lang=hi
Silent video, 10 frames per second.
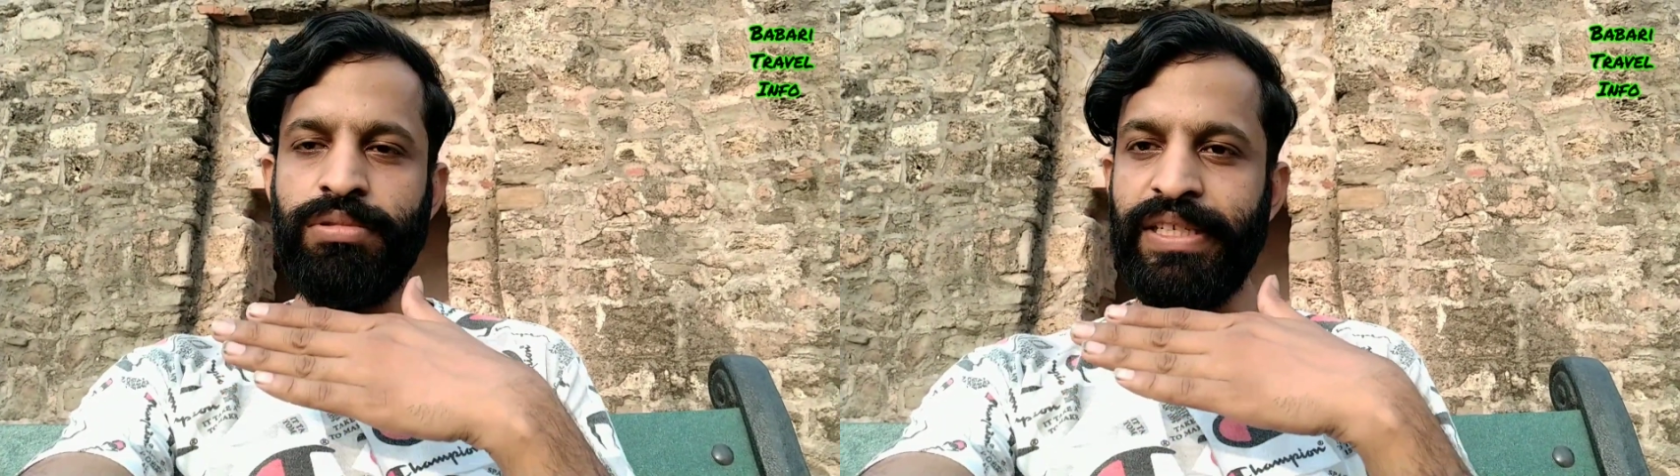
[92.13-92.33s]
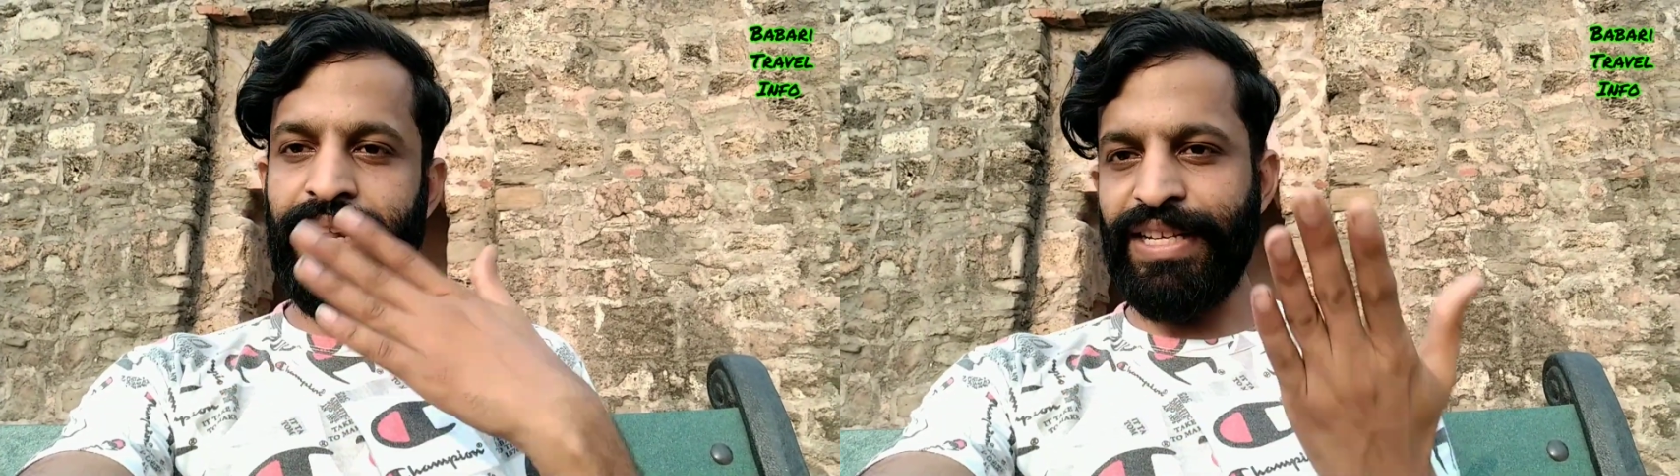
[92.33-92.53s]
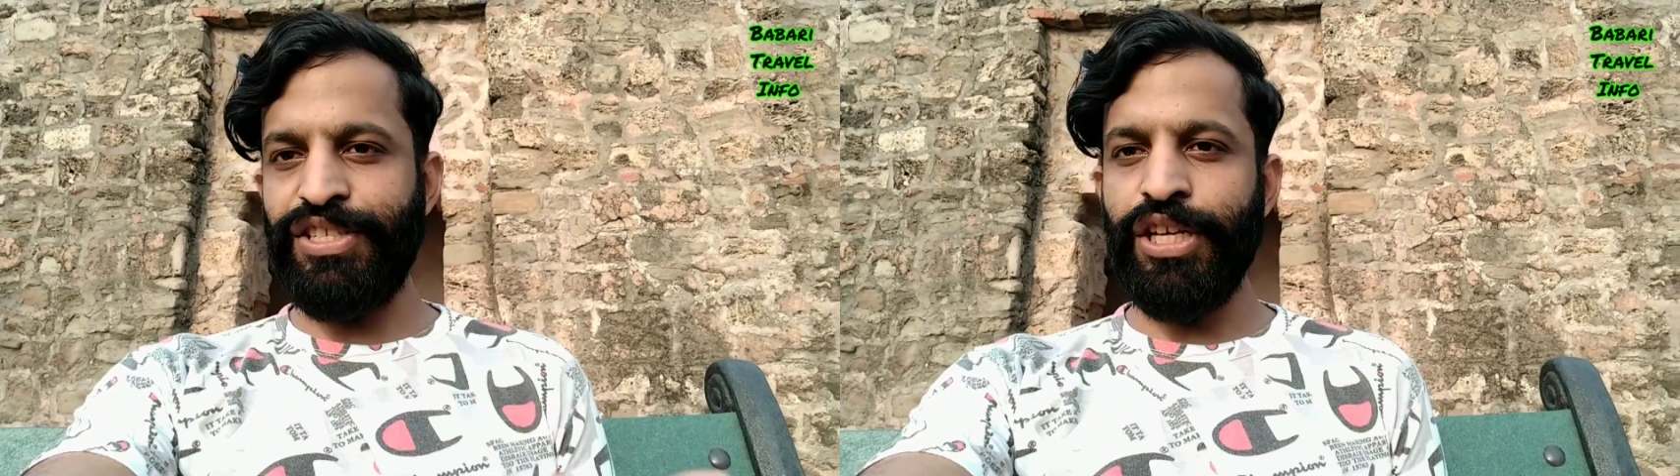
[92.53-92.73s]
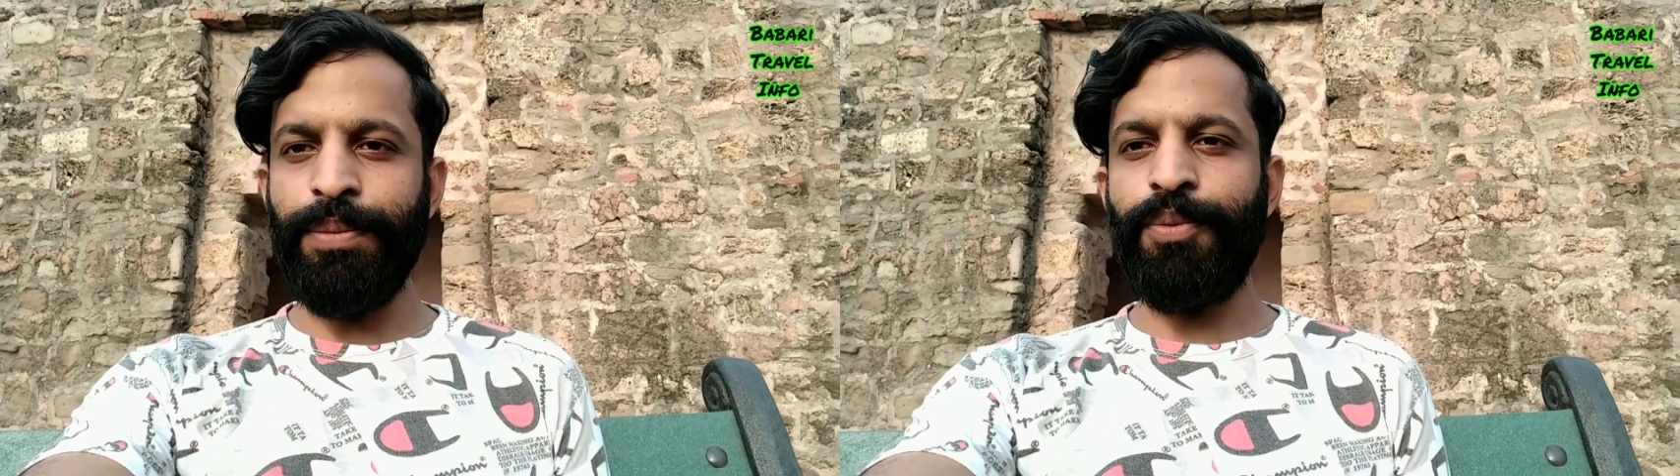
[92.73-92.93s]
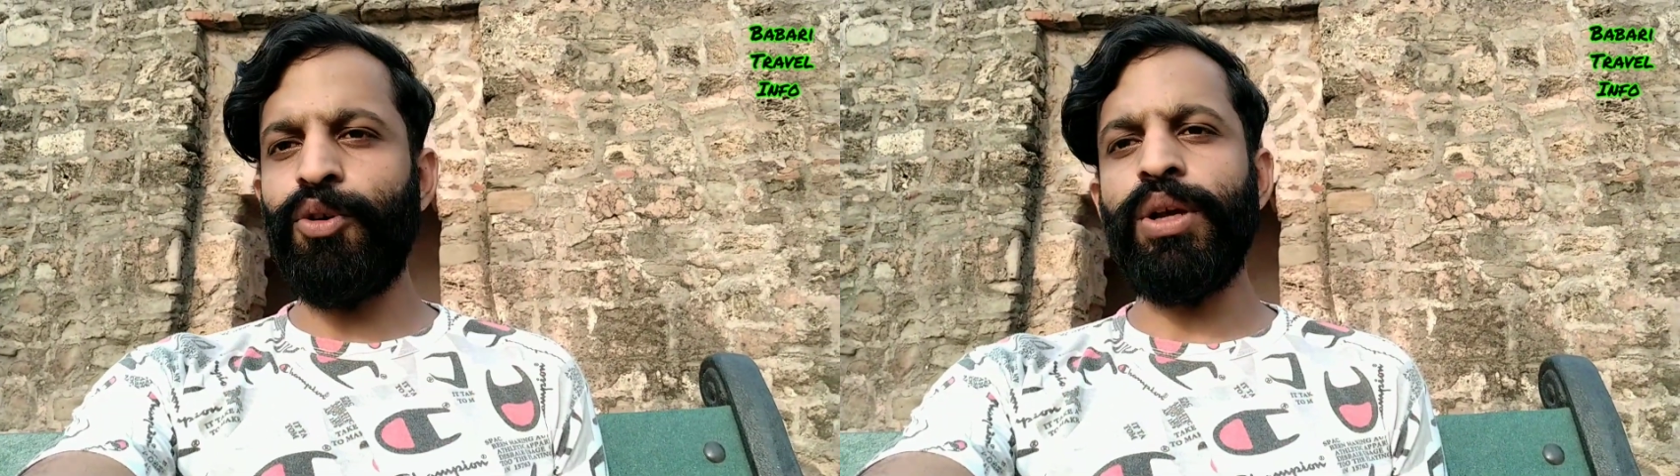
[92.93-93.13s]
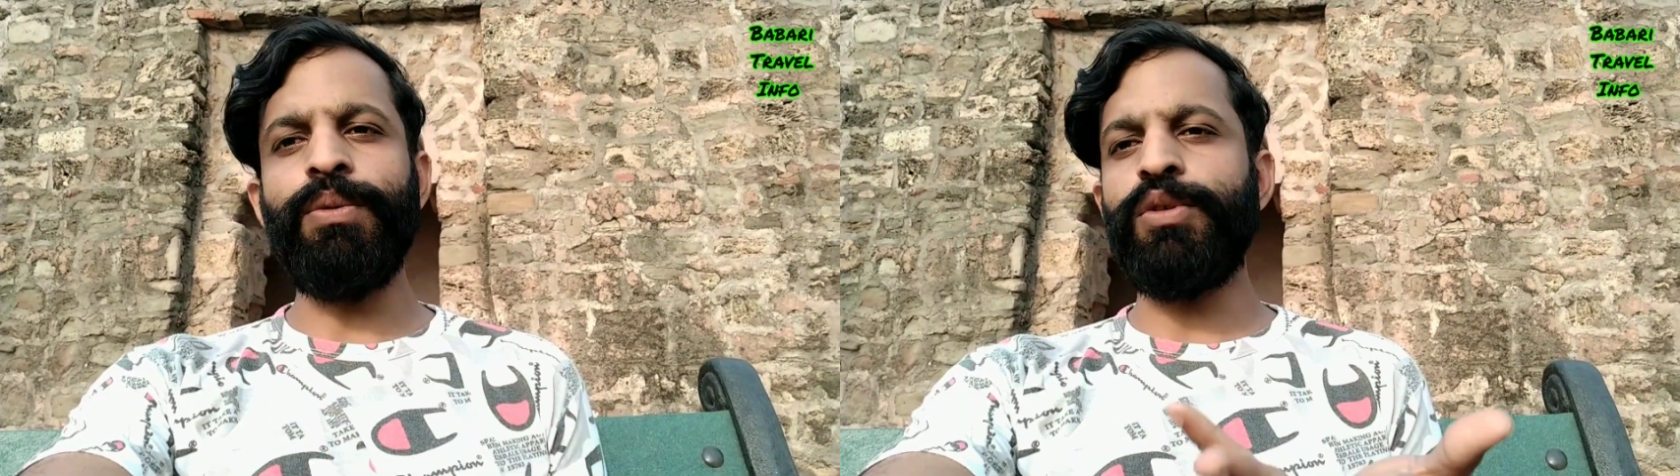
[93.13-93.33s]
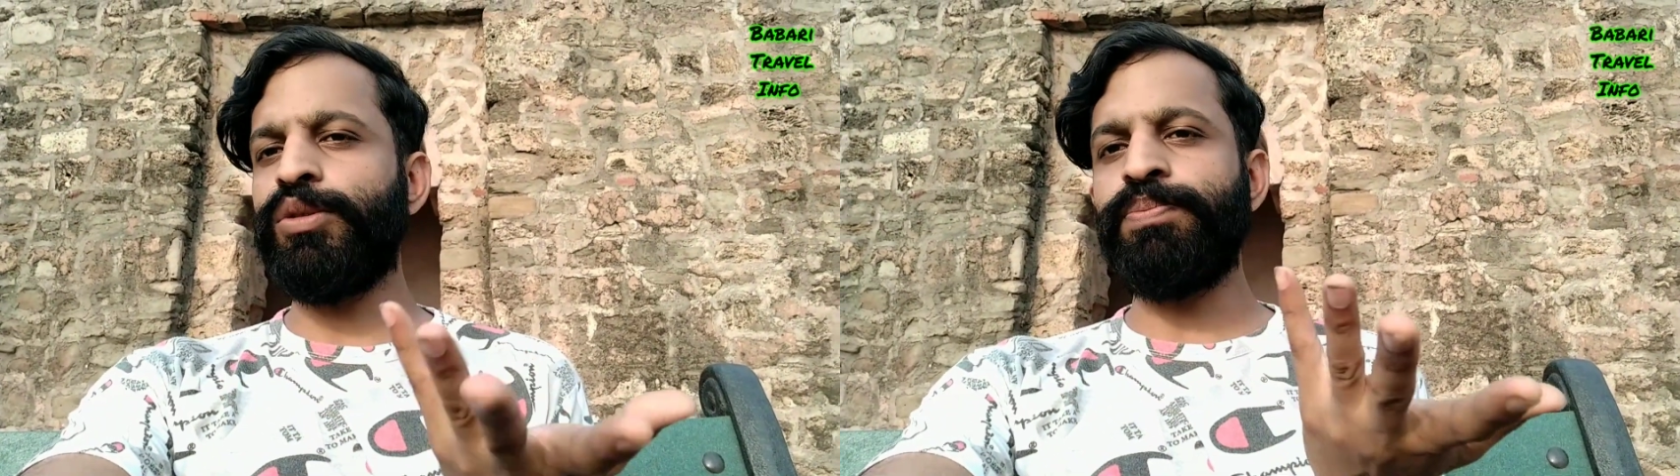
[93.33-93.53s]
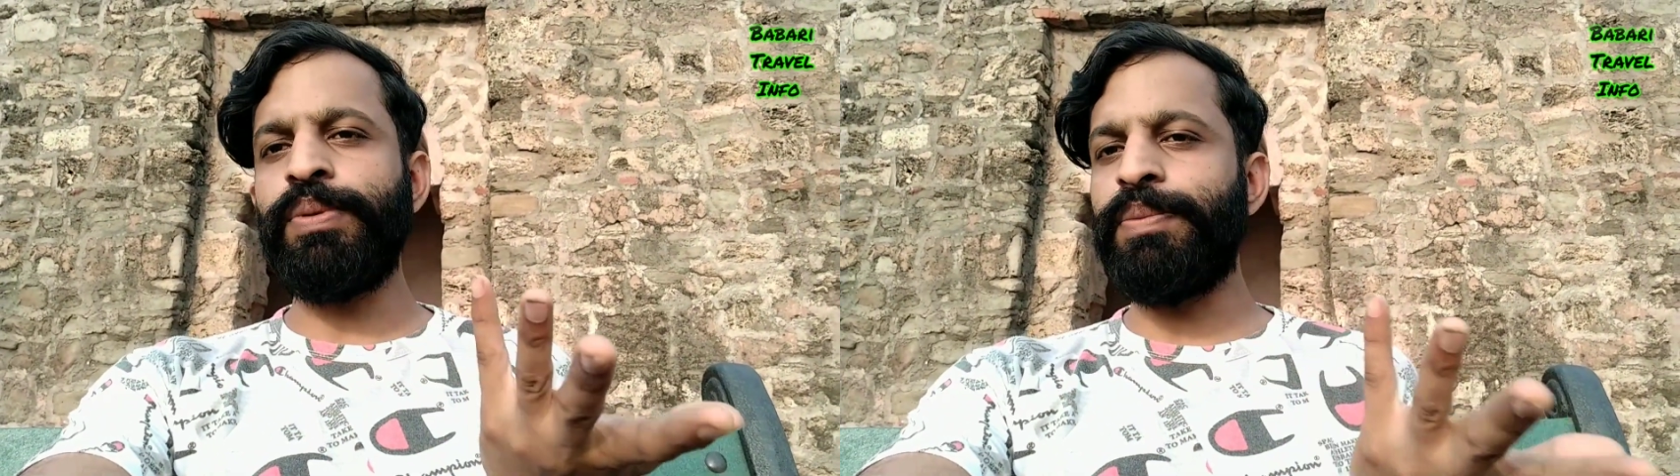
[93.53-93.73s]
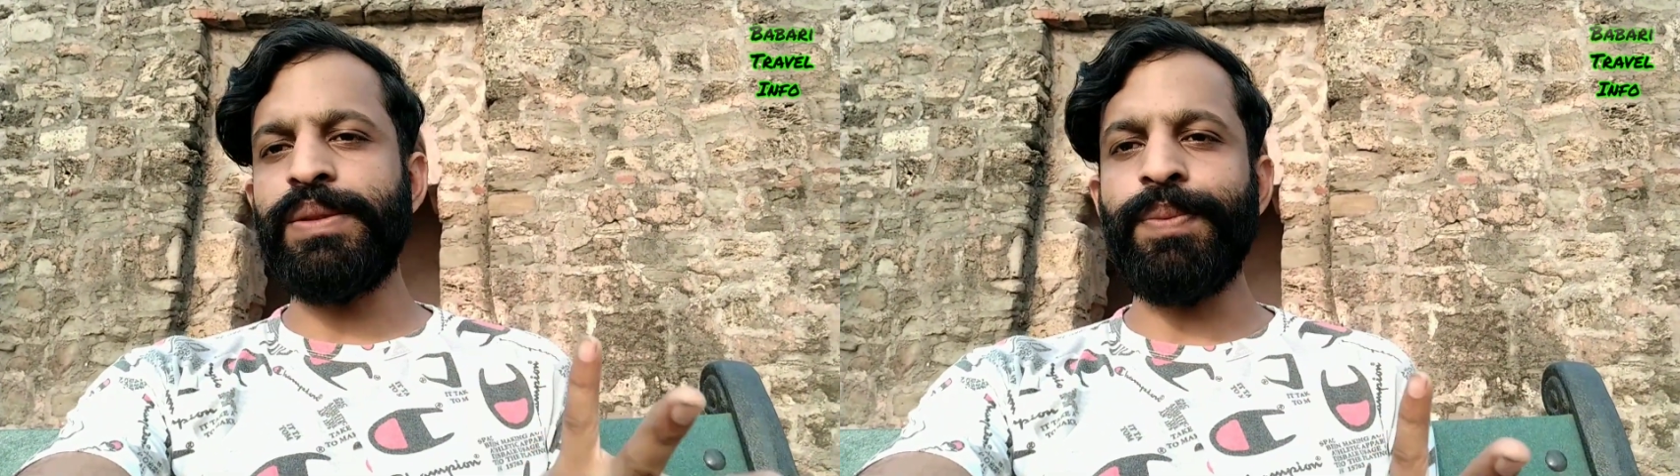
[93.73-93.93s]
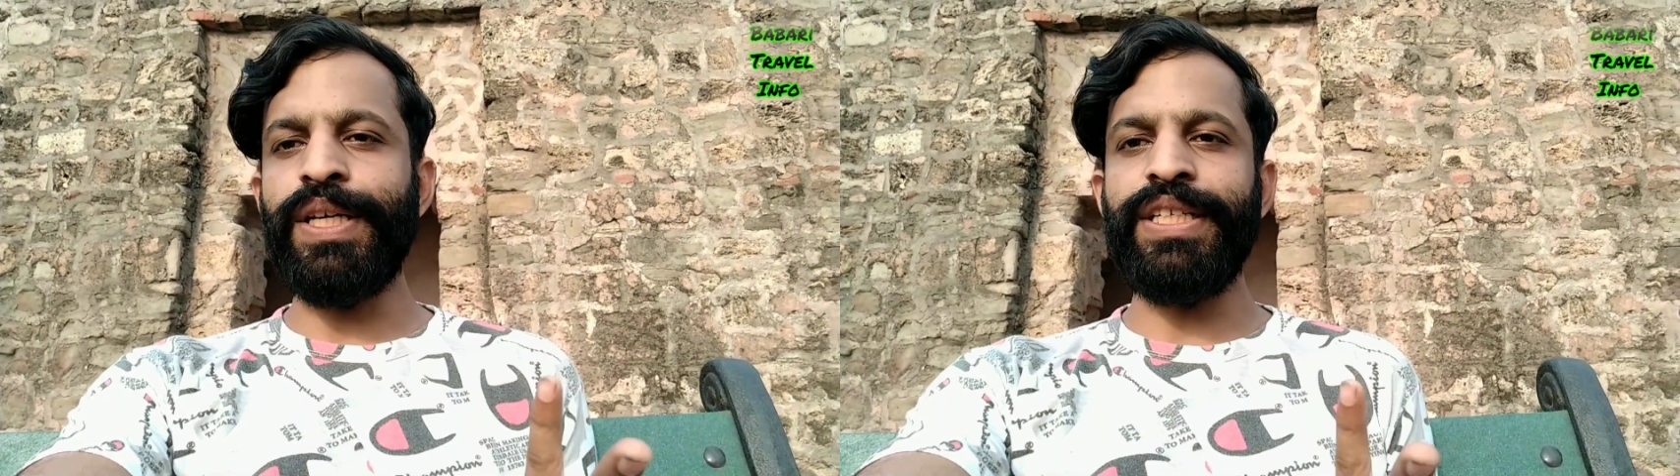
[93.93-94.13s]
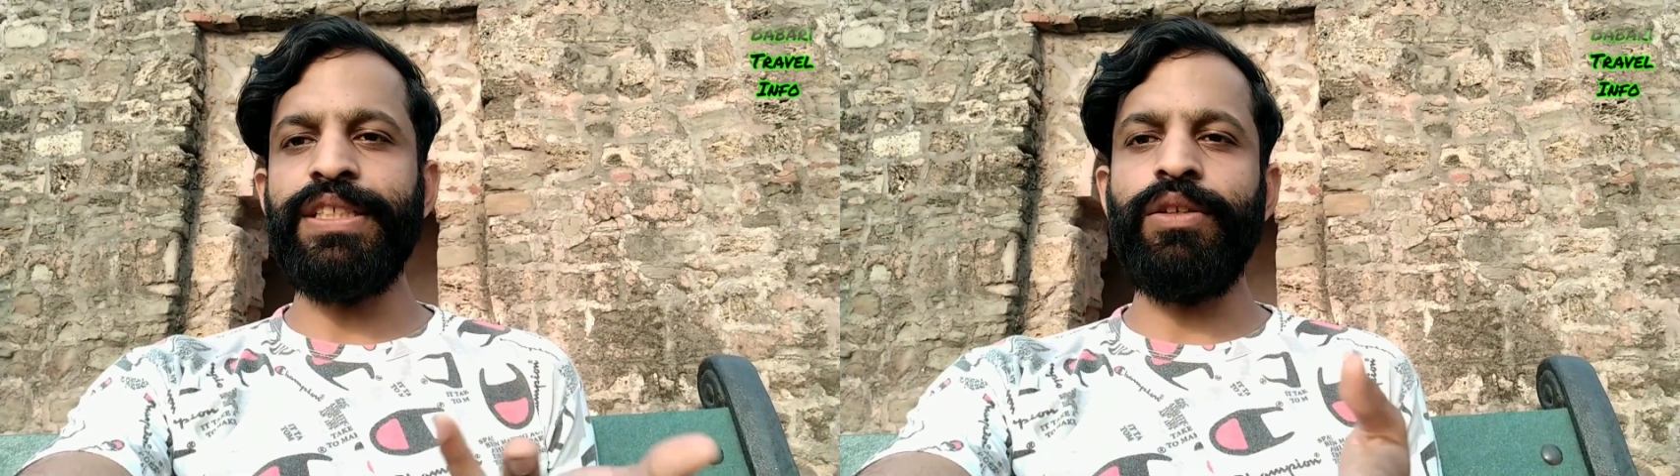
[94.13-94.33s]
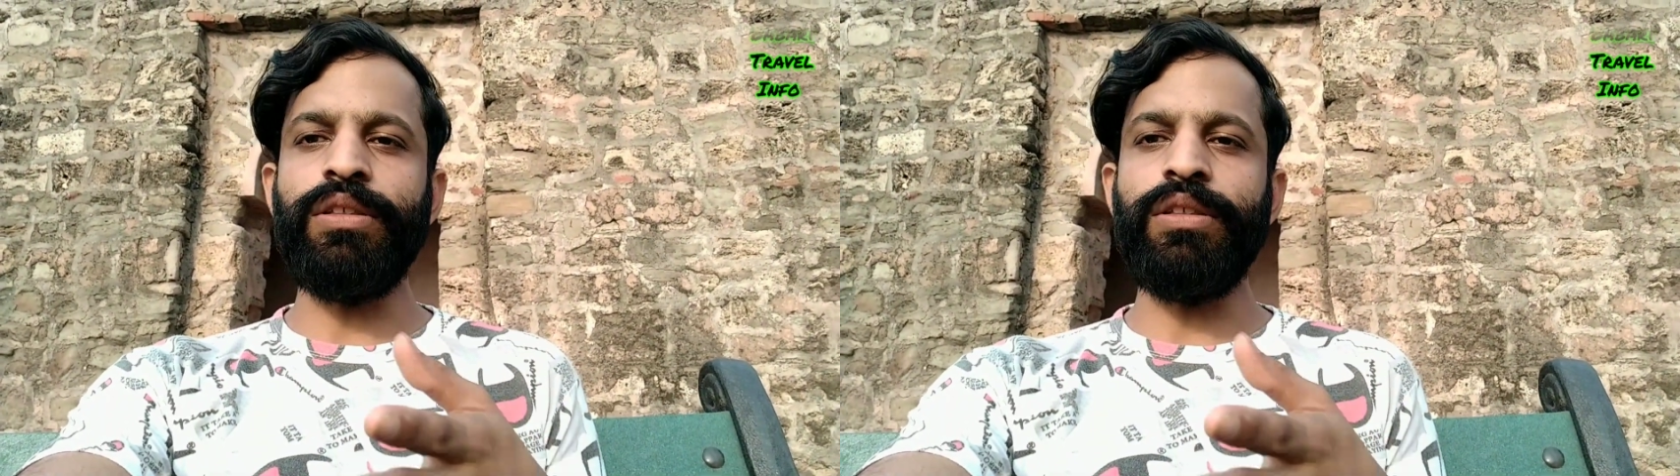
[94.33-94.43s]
कराची एयरपोर्ट है वो पीपल्स पार्टी